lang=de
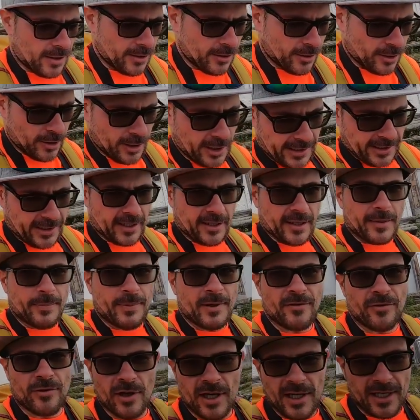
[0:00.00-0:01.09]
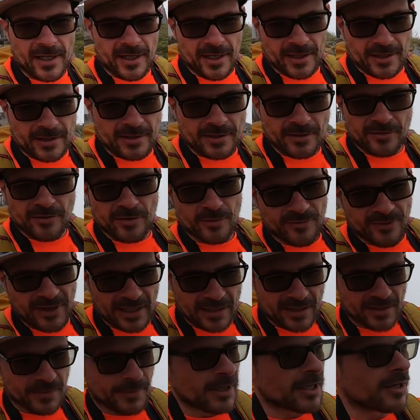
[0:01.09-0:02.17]
Ja Leute, bevor ich jetzt vom
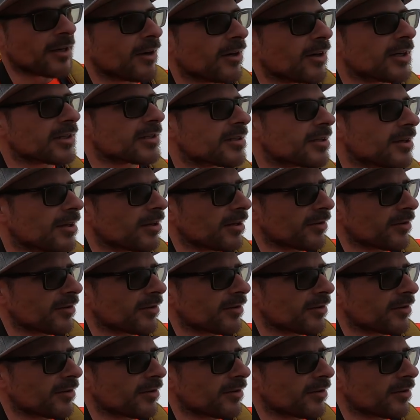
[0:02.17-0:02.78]
Watzmannhaus